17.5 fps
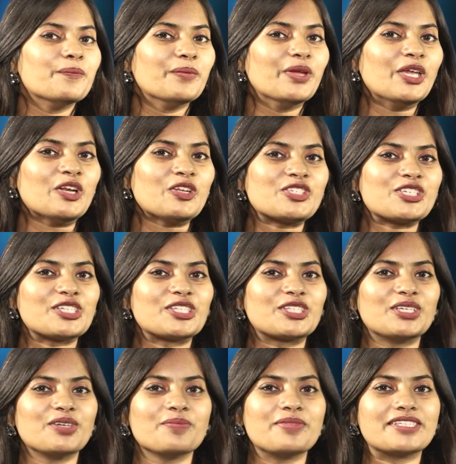మీరు
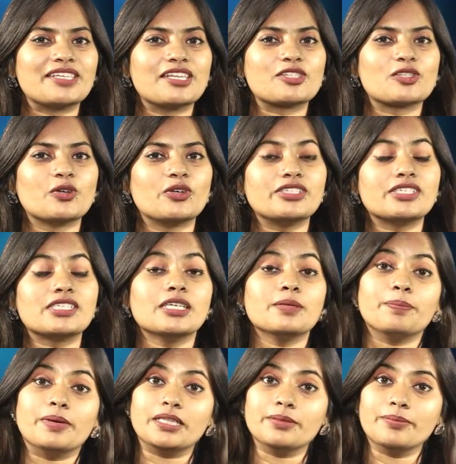చేస్తున్న బిజినెస్
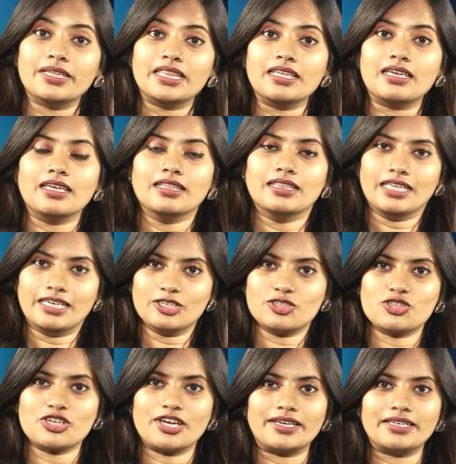గురించి పది మందికి
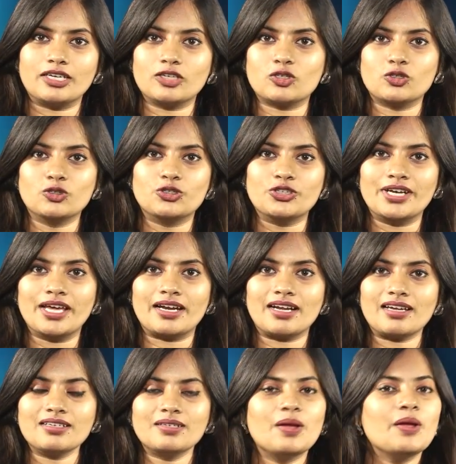తెలియచేయాలి
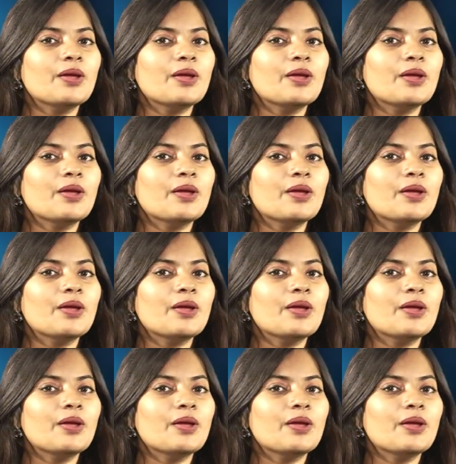అనుకుంటున్నారా